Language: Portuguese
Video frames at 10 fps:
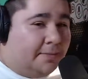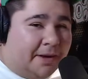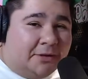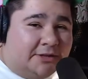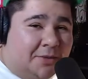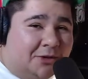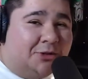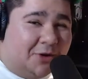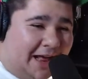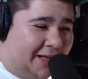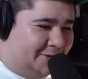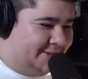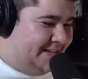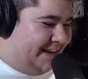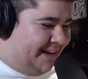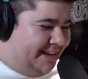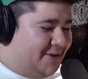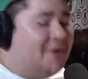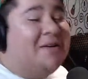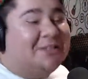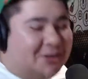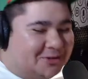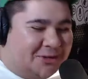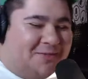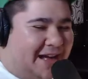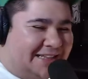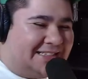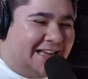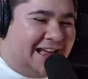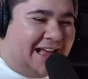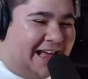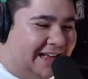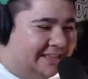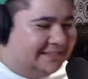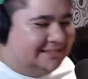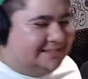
Para os emocionados. Começou o Somassa! Foi